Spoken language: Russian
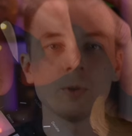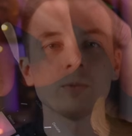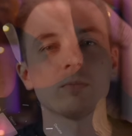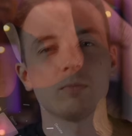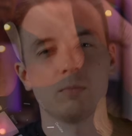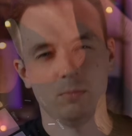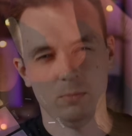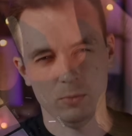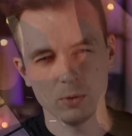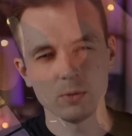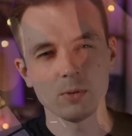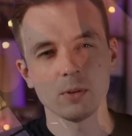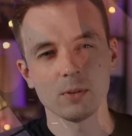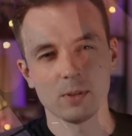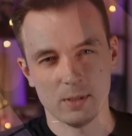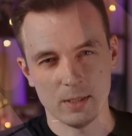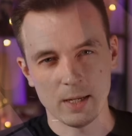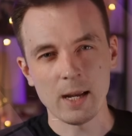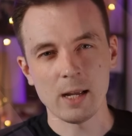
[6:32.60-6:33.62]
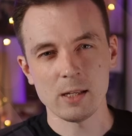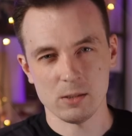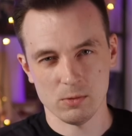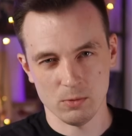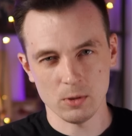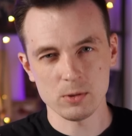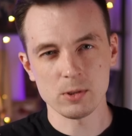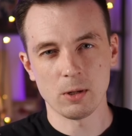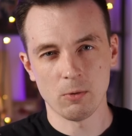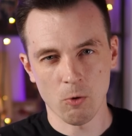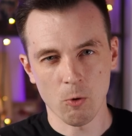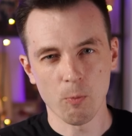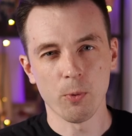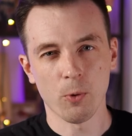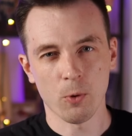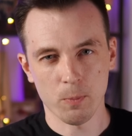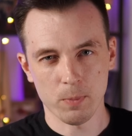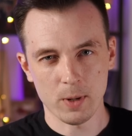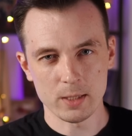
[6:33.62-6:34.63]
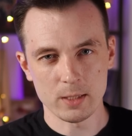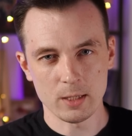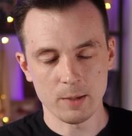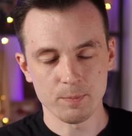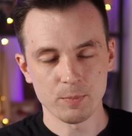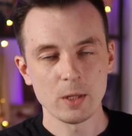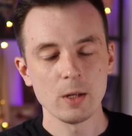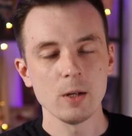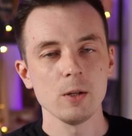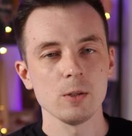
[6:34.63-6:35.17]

он, ну, он знает свод целевого покупателя.